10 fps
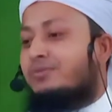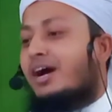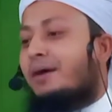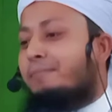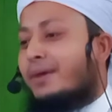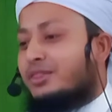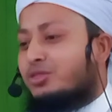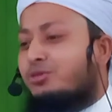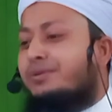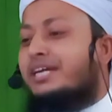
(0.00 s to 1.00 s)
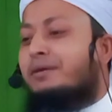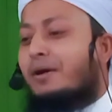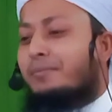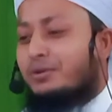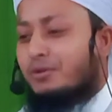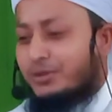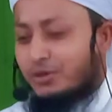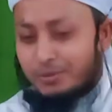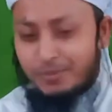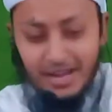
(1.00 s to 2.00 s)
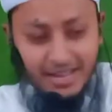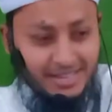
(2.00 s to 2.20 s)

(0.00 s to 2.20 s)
মুহাম্মদ তুমি কিভাবে নবী হইবা